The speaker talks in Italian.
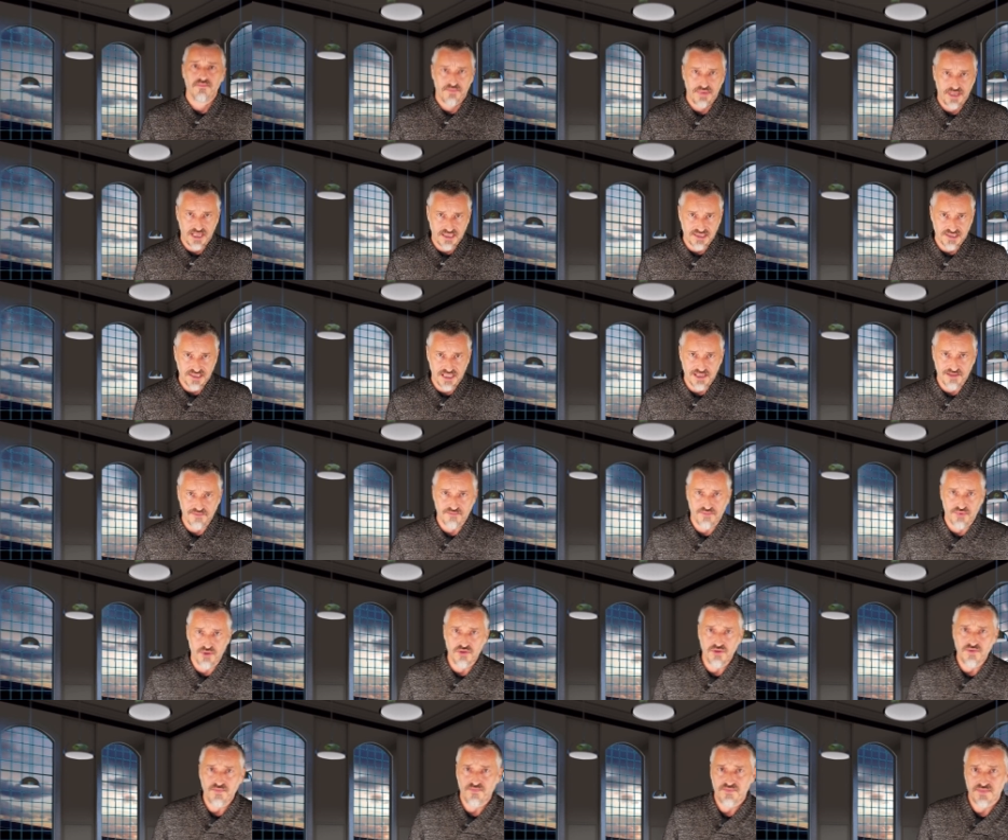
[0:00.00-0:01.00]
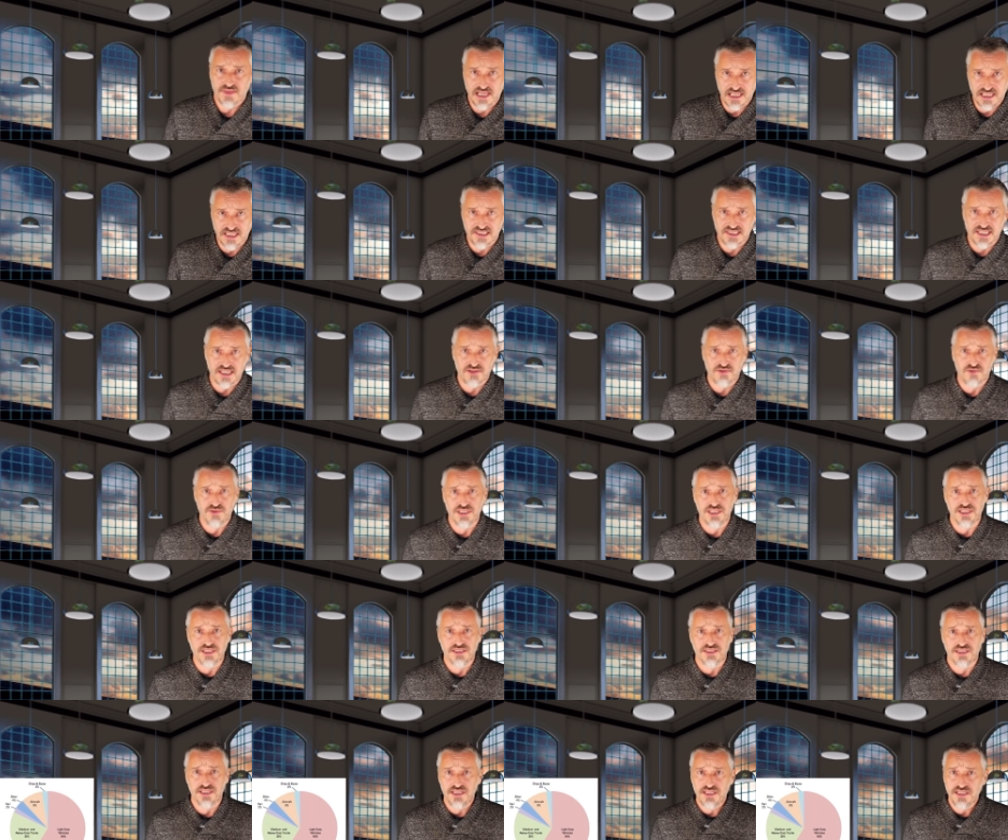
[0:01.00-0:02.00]
Per esempio, negli Stati
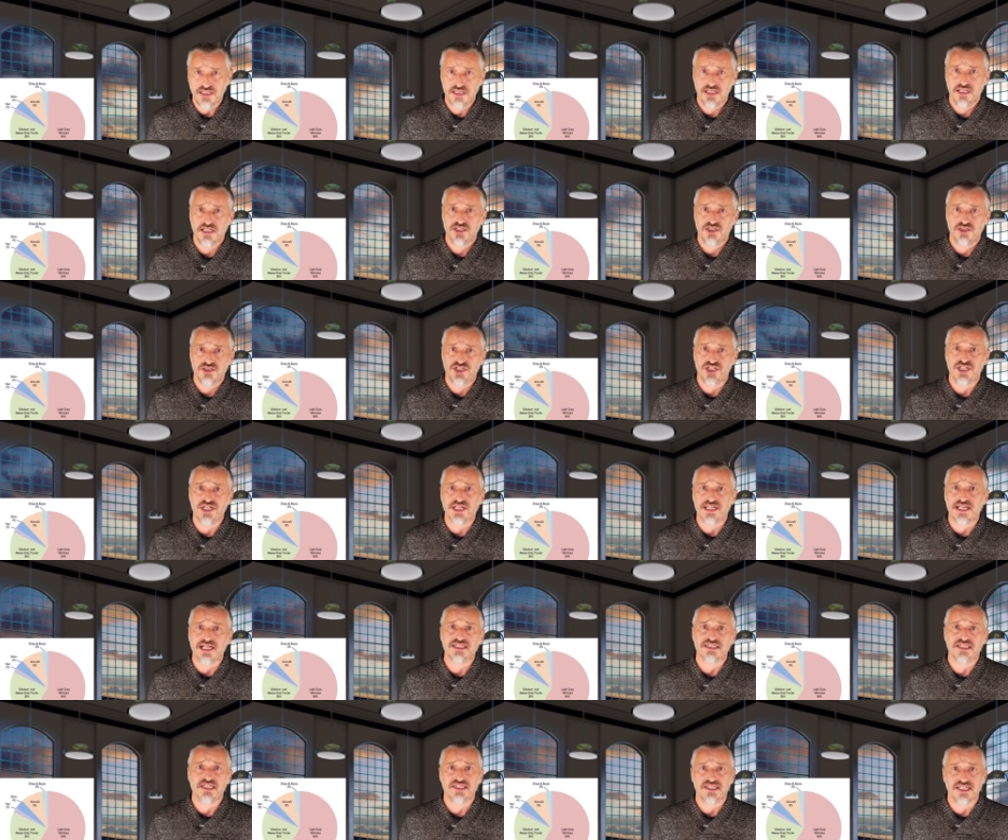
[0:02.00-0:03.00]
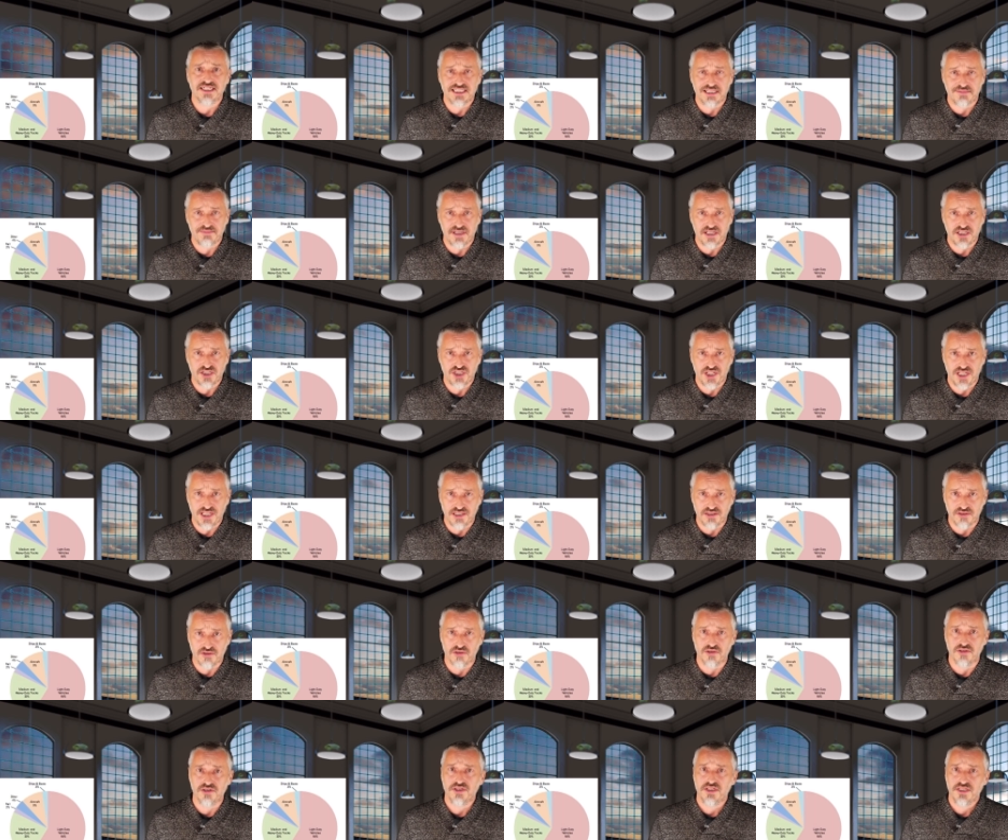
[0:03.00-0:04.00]
Uniti circa il
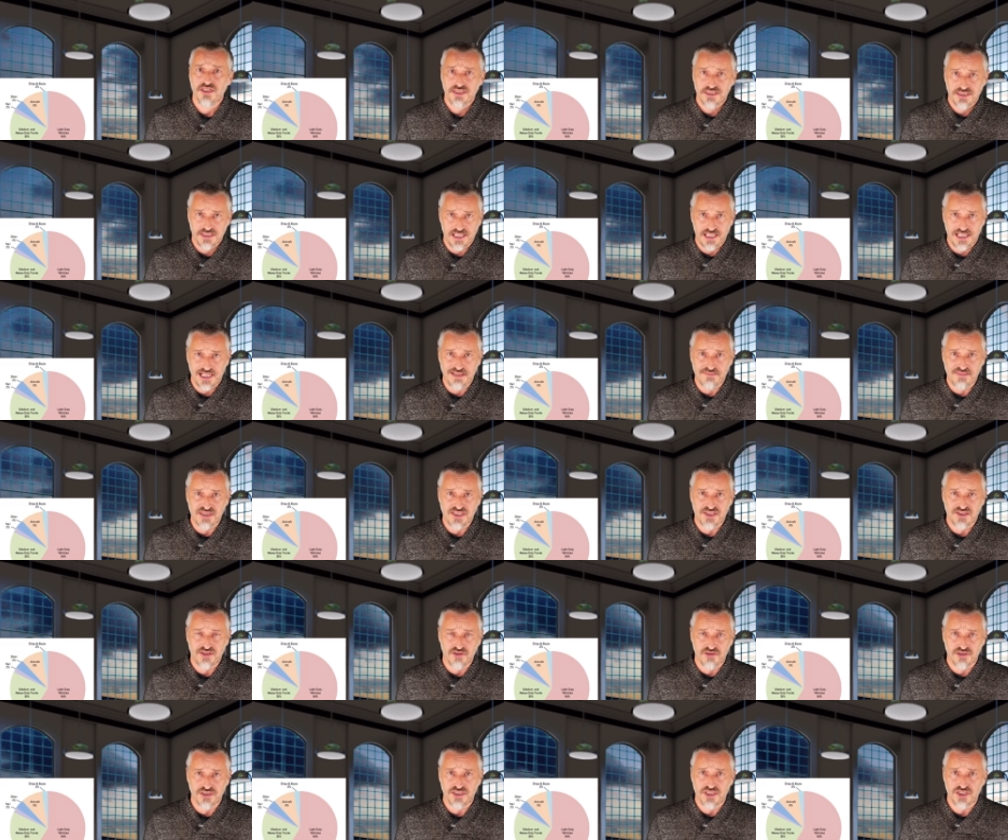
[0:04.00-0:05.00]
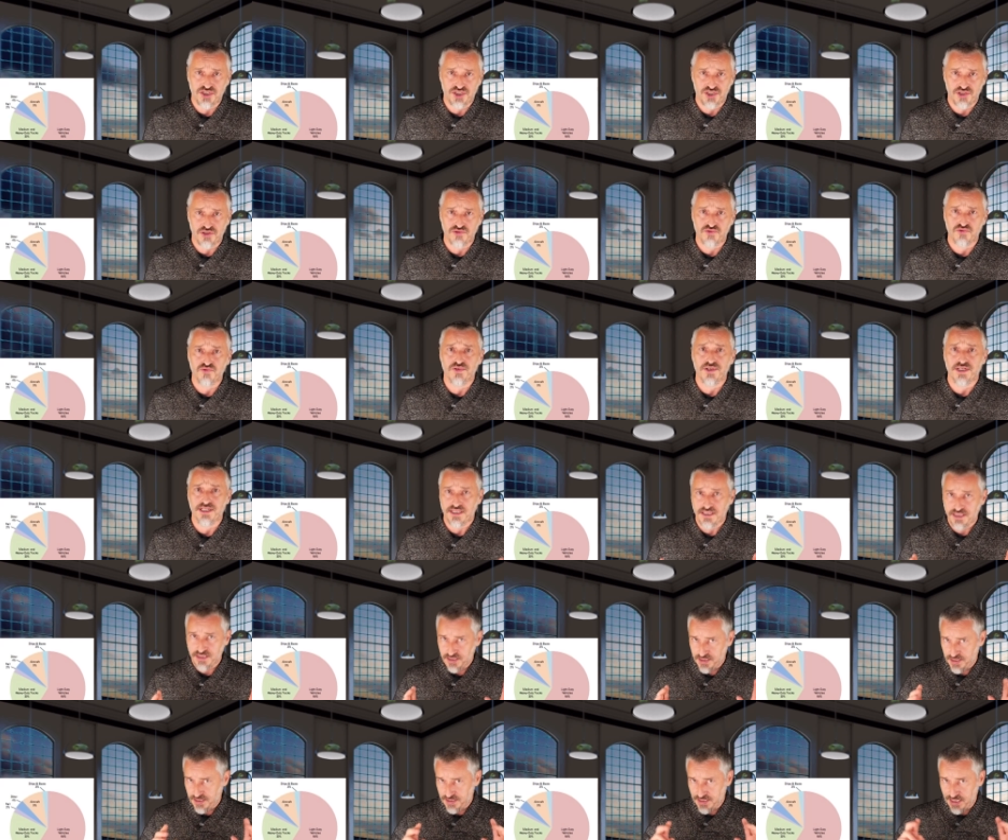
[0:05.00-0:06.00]
60% delle emissioni di CO2
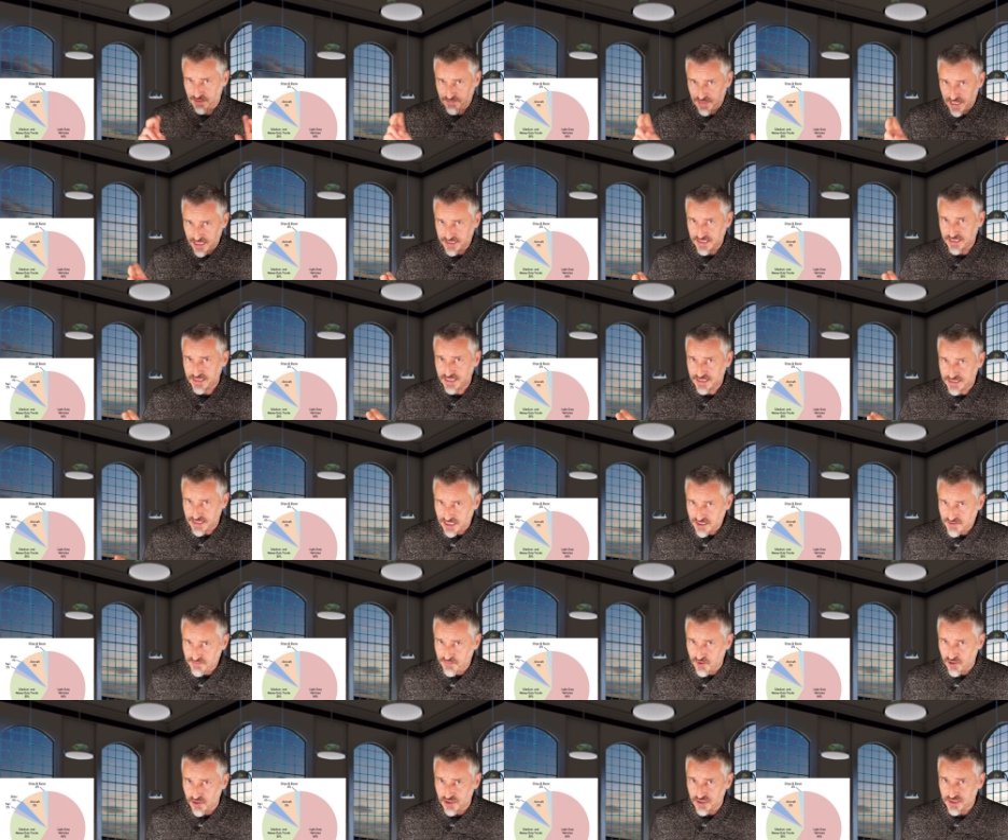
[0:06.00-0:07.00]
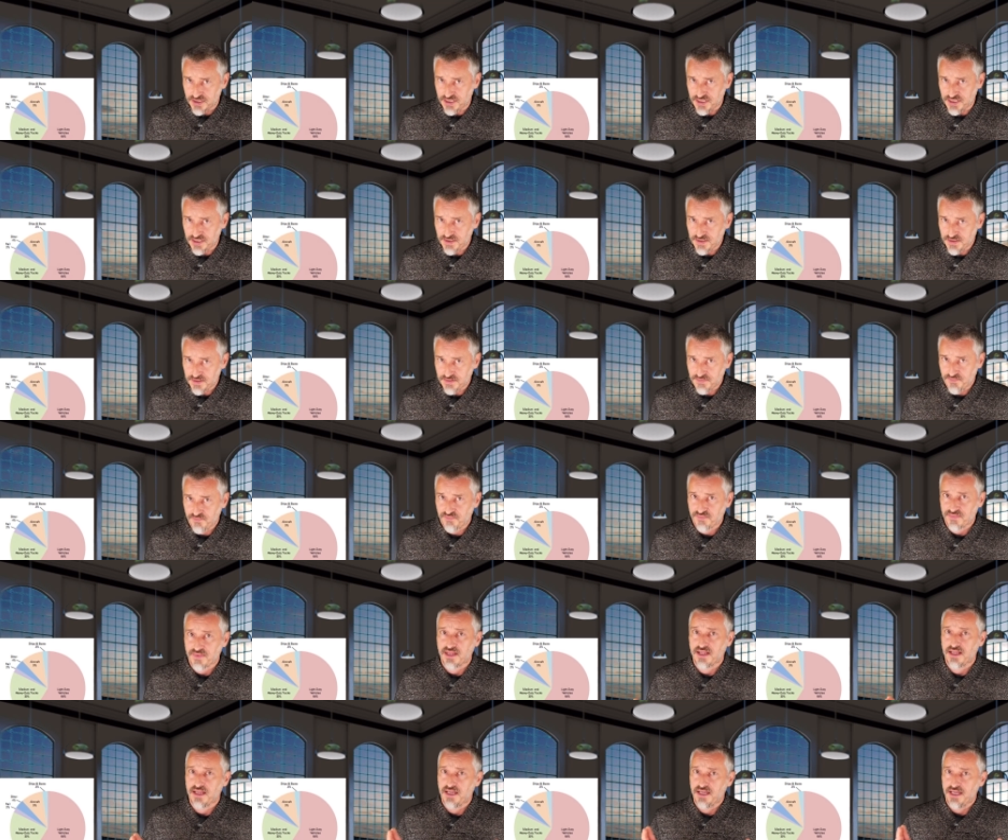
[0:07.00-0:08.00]
da parte dei trasporti
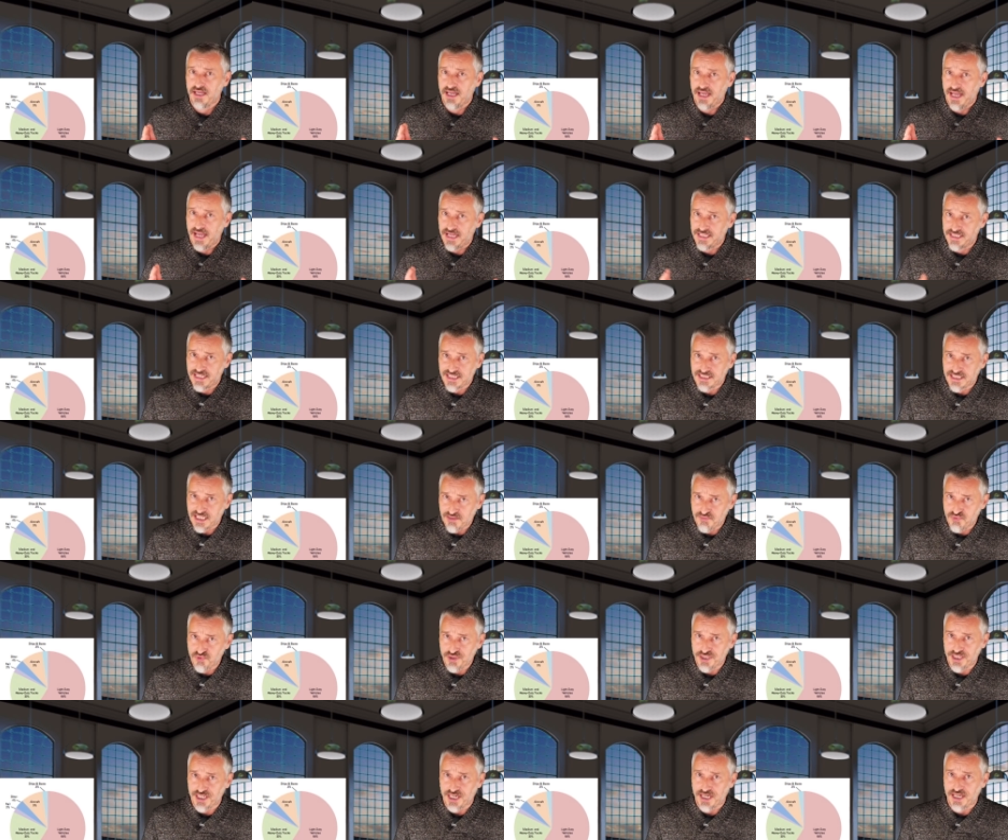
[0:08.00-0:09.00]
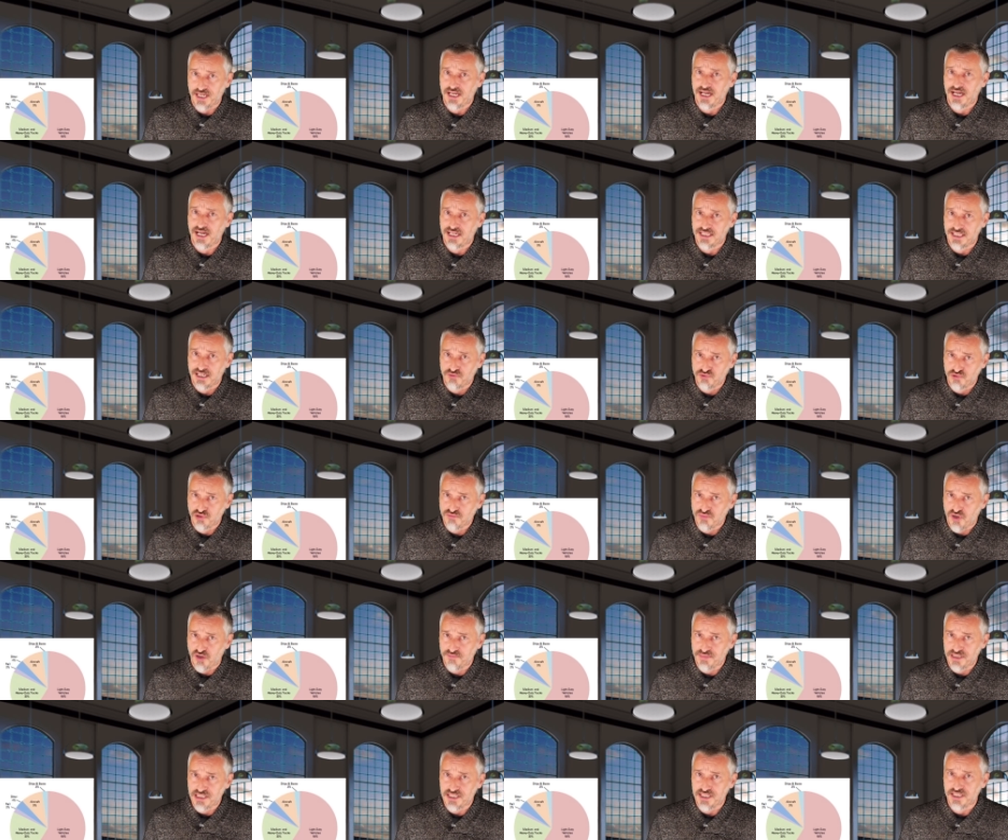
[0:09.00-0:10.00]
è da attribuire ad
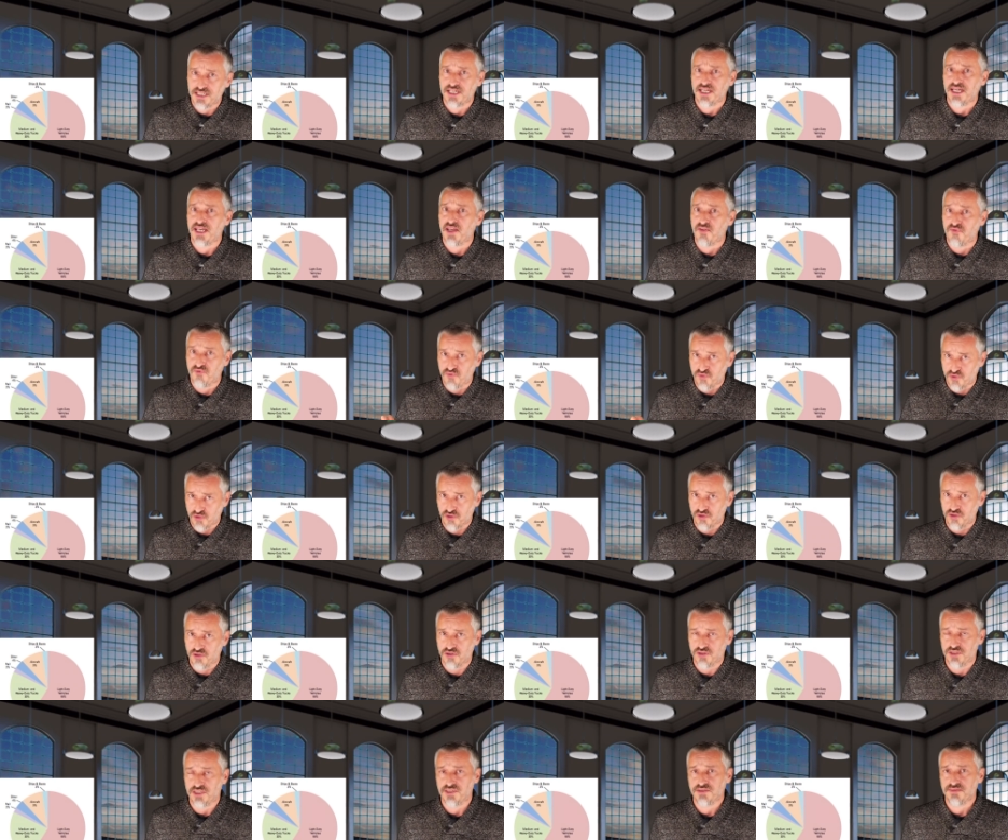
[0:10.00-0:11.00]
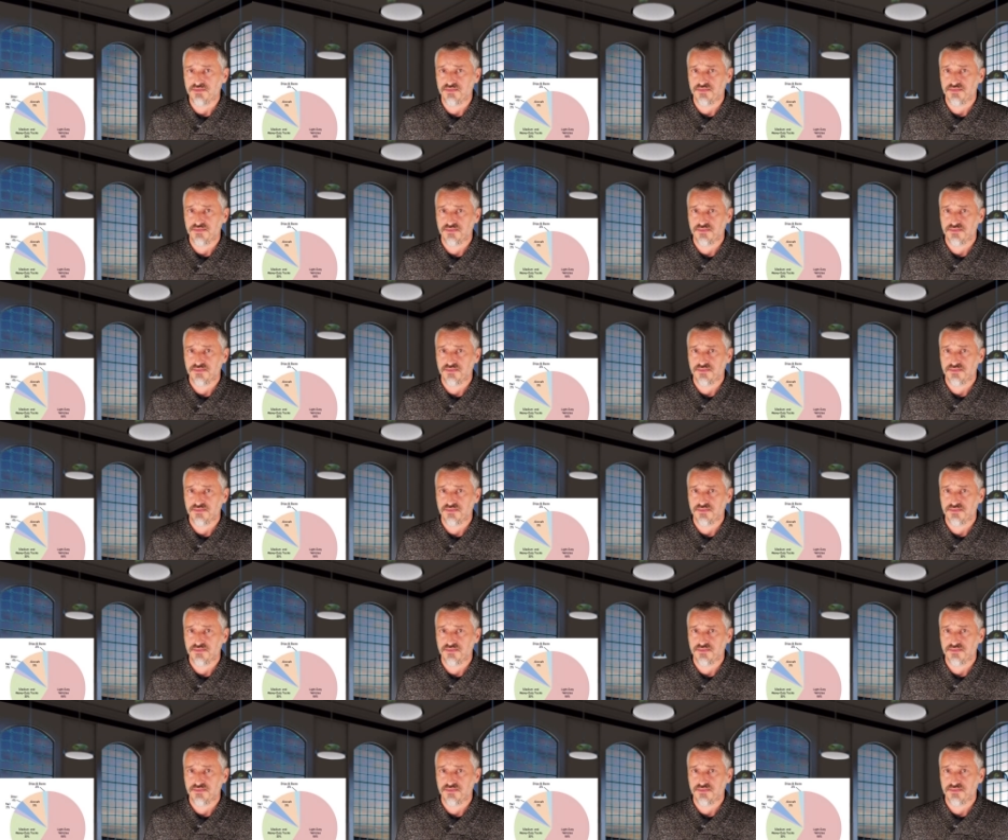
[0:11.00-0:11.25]
automobili e furgoni,